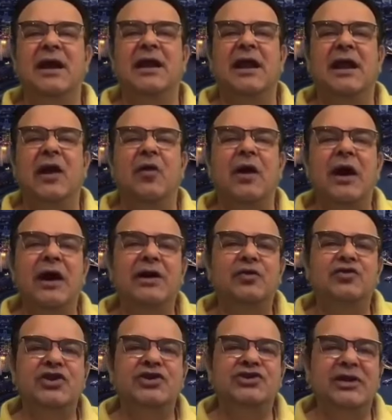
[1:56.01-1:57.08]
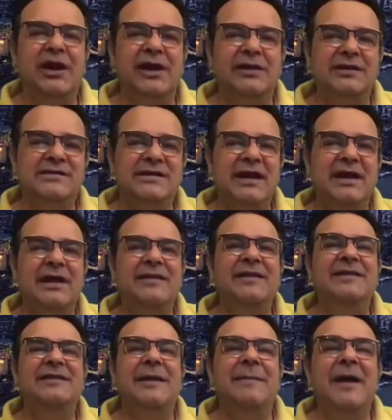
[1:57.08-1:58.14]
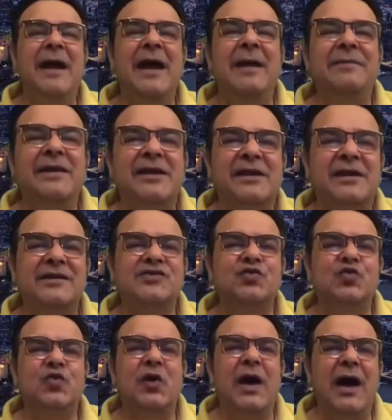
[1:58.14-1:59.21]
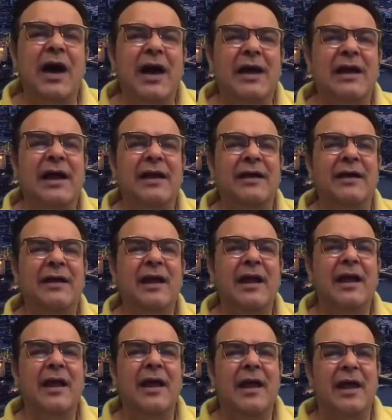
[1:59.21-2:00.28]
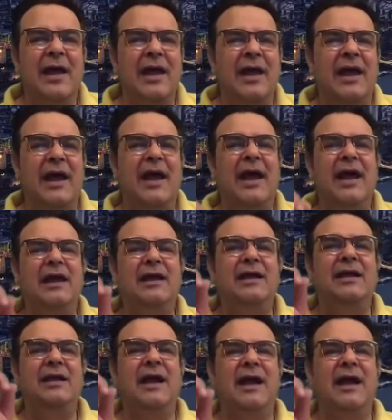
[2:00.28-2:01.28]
لأنه قائد جيش القادسية الذي تباهى به الرسول قائلا خالي